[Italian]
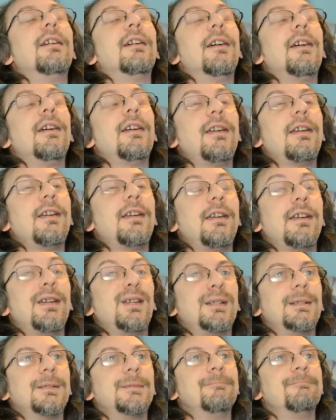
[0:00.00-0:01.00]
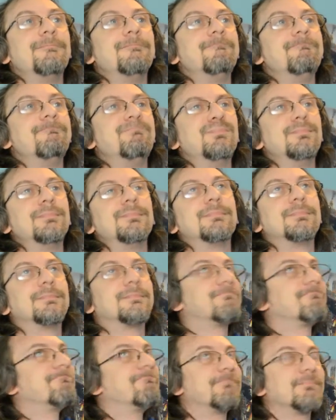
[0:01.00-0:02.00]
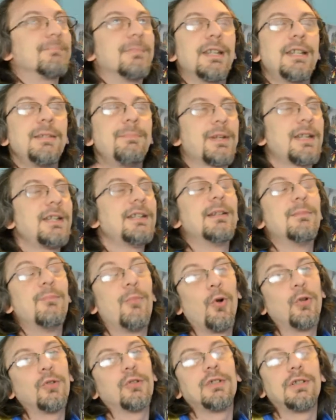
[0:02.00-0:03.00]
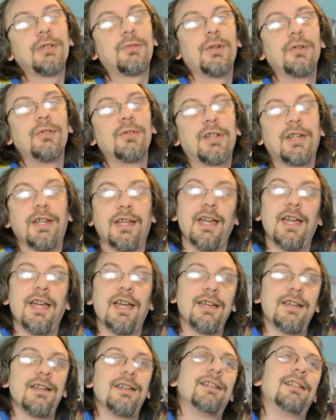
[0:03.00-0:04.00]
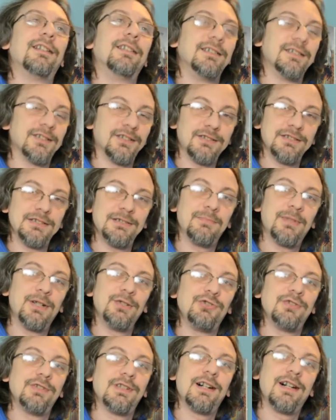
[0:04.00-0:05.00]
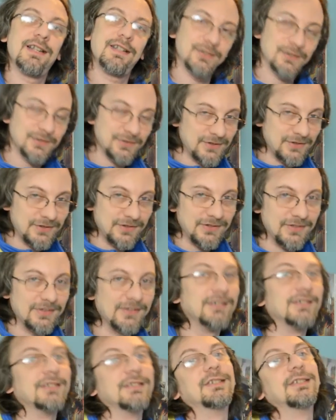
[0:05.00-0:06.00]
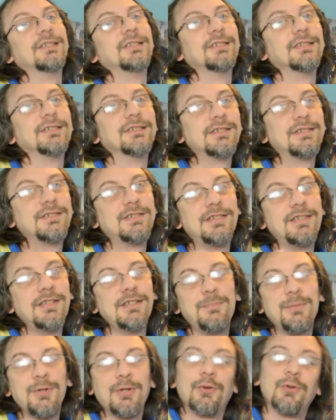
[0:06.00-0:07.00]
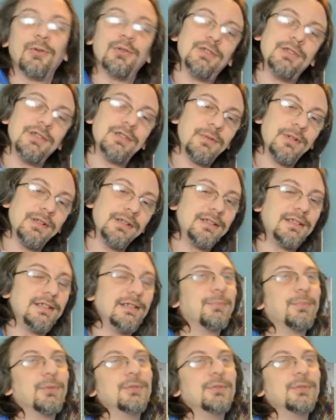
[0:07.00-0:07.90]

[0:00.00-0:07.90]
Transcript: Ehm, riprende molto di quello che è no, l'immaginario tipico di quel tipo